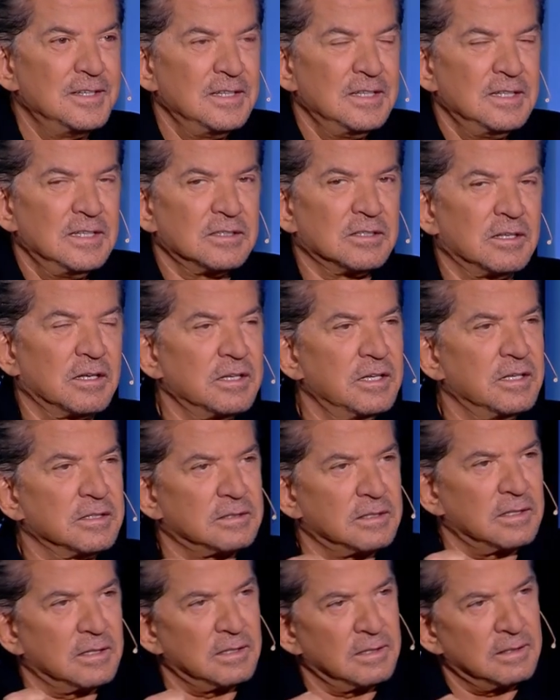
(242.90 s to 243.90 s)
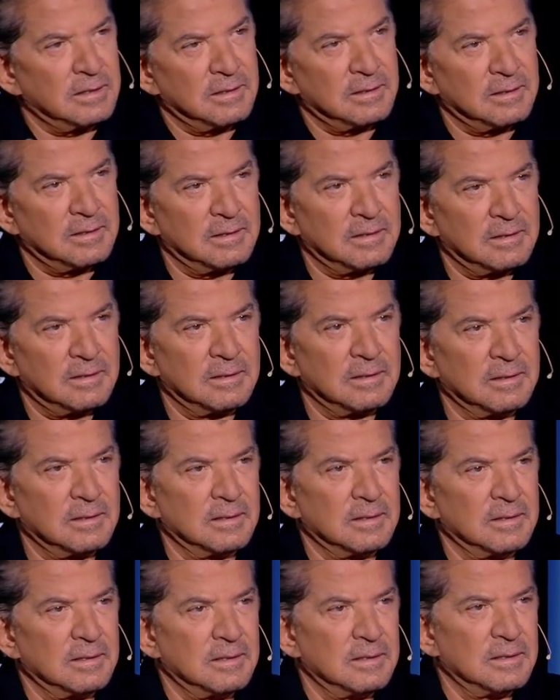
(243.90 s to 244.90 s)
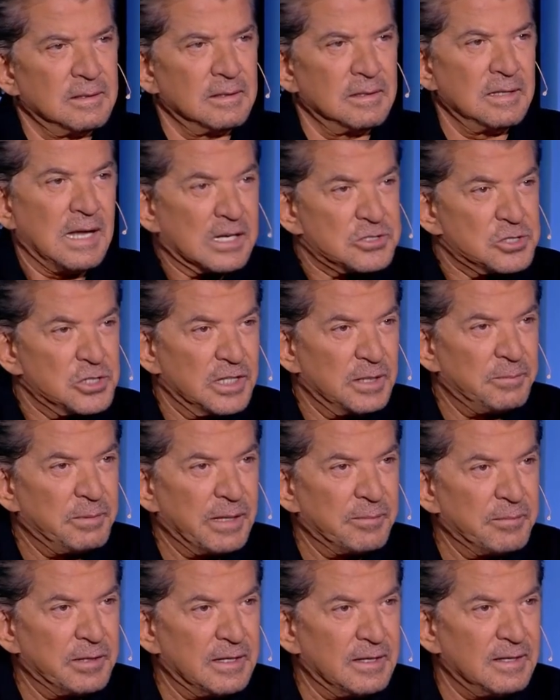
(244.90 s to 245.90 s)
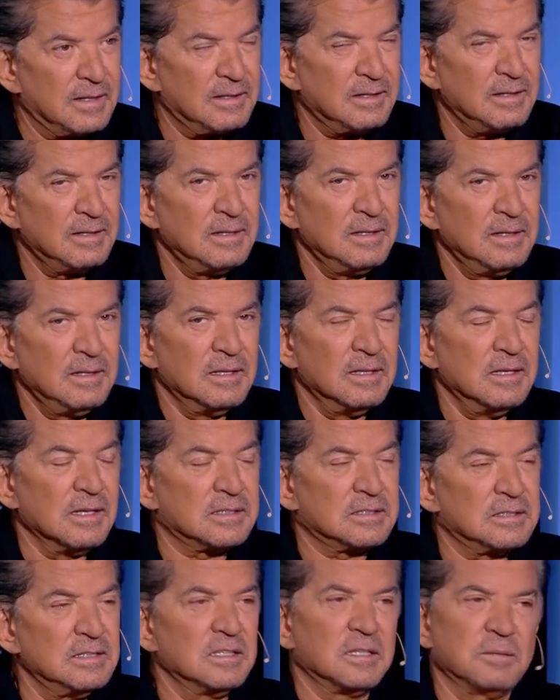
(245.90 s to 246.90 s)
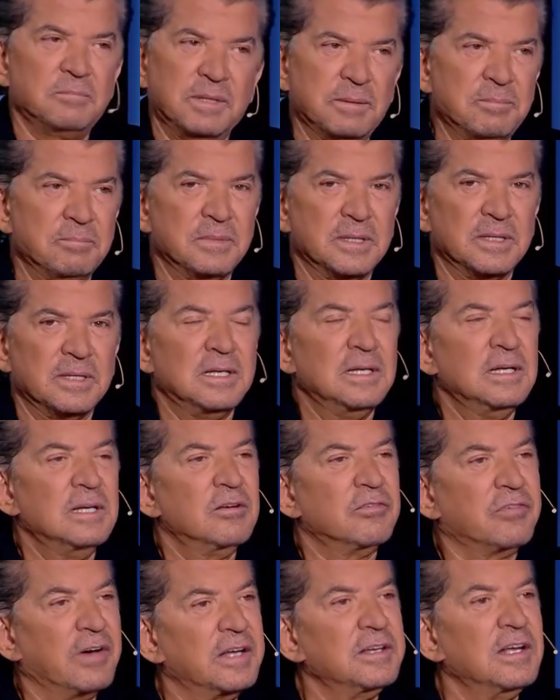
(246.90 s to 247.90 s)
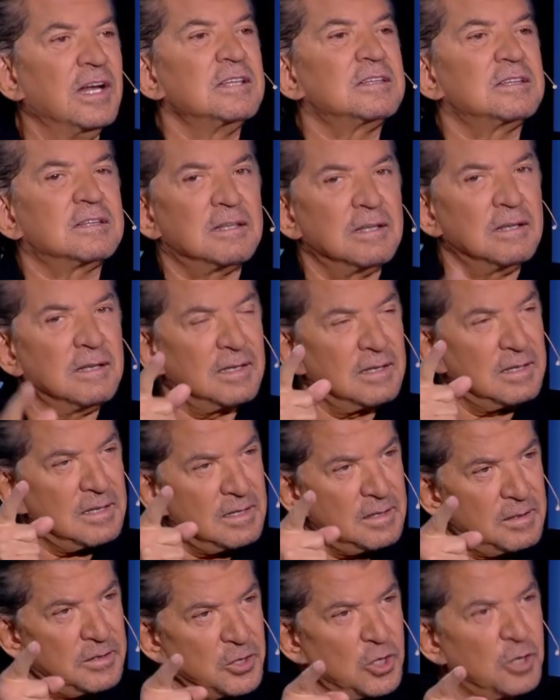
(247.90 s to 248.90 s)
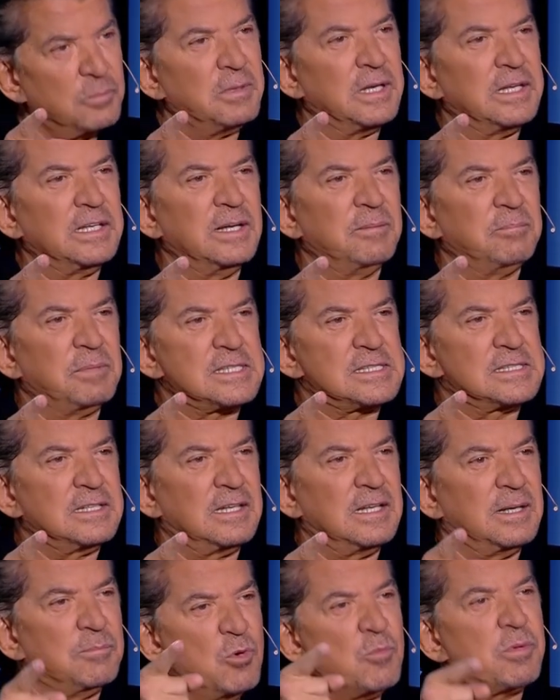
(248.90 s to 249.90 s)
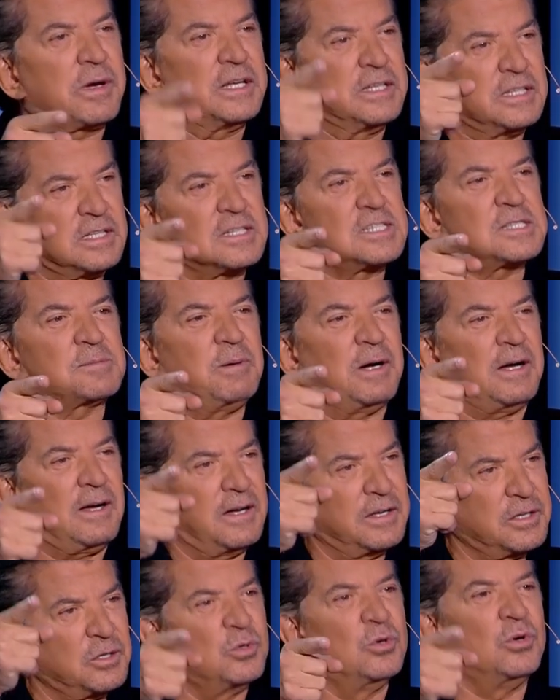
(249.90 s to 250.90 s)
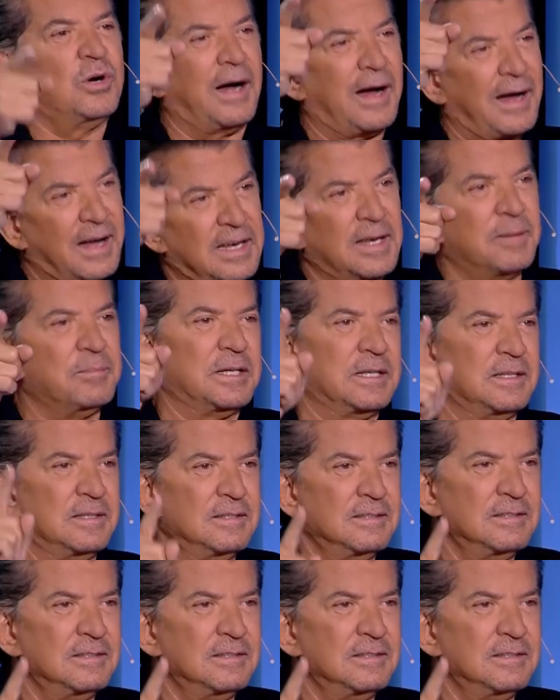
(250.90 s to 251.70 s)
أوكي. طريقه الاكشن اللي بيعملها حقيقي كثير مهمه مم. فانا قلت يوم من الايام باذن الله ممكن يصبح انه عالمي